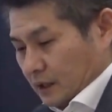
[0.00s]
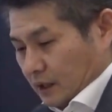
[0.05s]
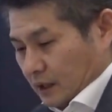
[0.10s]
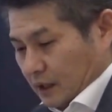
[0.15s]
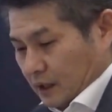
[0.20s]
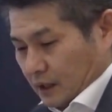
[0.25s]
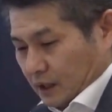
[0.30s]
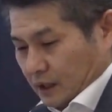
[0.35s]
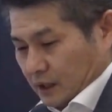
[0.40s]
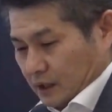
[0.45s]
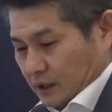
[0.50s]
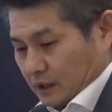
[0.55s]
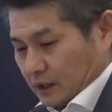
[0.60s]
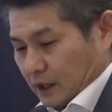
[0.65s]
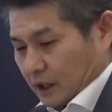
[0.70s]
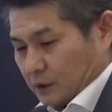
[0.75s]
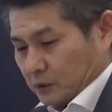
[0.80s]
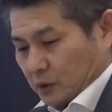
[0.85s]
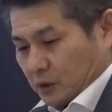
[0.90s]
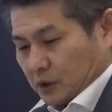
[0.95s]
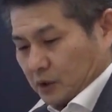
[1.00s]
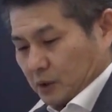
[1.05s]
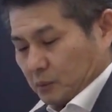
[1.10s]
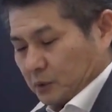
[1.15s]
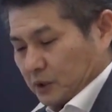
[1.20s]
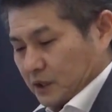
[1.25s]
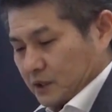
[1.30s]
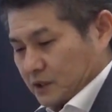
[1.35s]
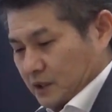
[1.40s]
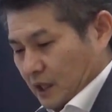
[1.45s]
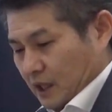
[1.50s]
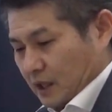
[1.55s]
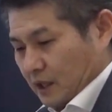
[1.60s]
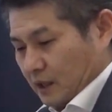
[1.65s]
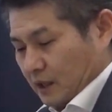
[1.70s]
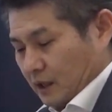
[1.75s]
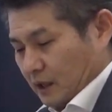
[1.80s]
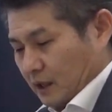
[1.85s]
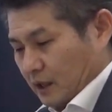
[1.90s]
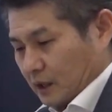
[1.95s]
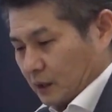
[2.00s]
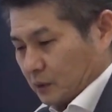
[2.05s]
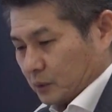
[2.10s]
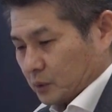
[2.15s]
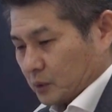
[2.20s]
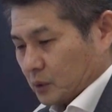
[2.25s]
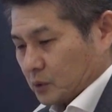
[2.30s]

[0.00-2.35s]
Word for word: なんといってもですね、こ